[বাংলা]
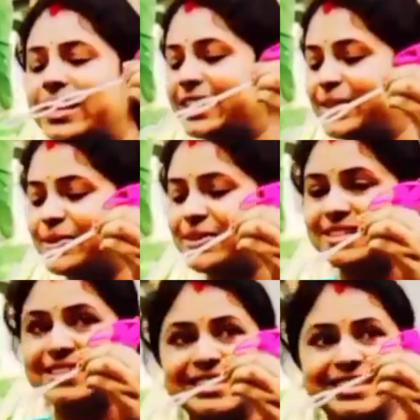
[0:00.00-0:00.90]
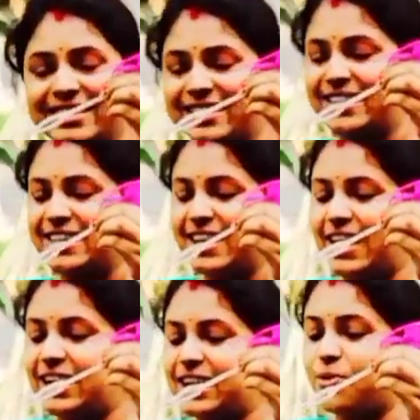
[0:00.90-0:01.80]
এই তো হয়েছে
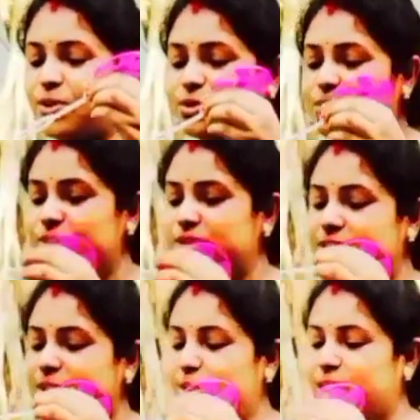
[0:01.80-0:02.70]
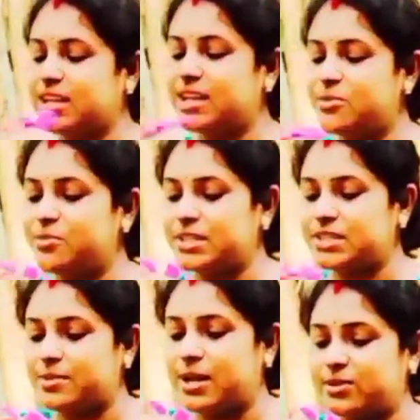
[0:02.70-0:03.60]
কালকে কত হচ্ছিল কালকে আরো
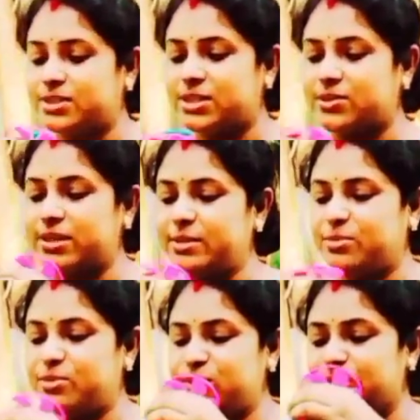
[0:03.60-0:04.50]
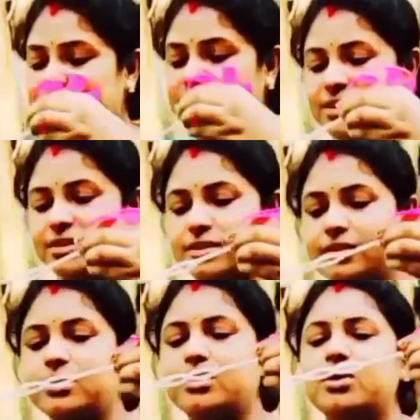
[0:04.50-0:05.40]
বেশি ভালো ছিল রে বুনু
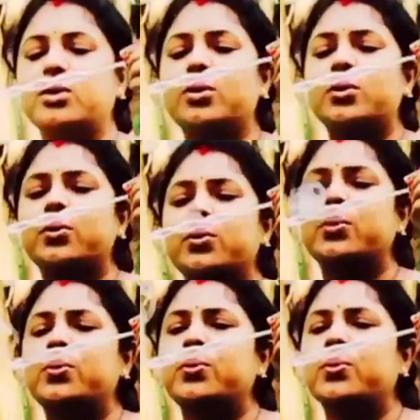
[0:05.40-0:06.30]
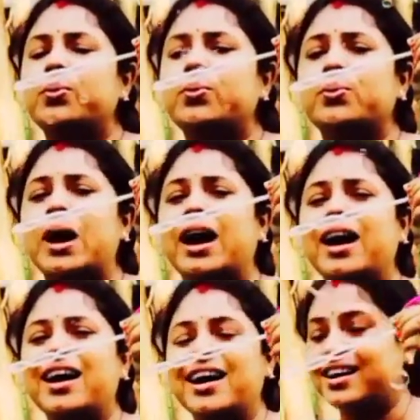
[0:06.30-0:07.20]
ওইটাই জল মেশানো হয়েছে ওটাই
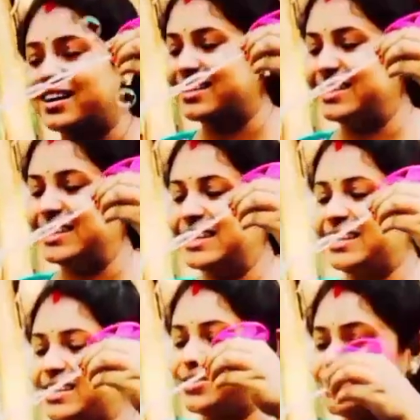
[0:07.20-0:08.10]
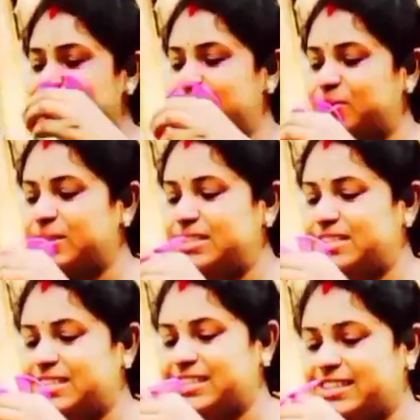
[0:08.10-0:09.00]
ভুল হয়েছে এই তো হয়েছে কি সুন্দর
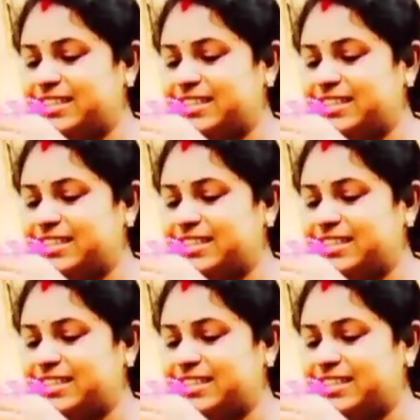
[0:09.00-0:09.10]
হয়েছে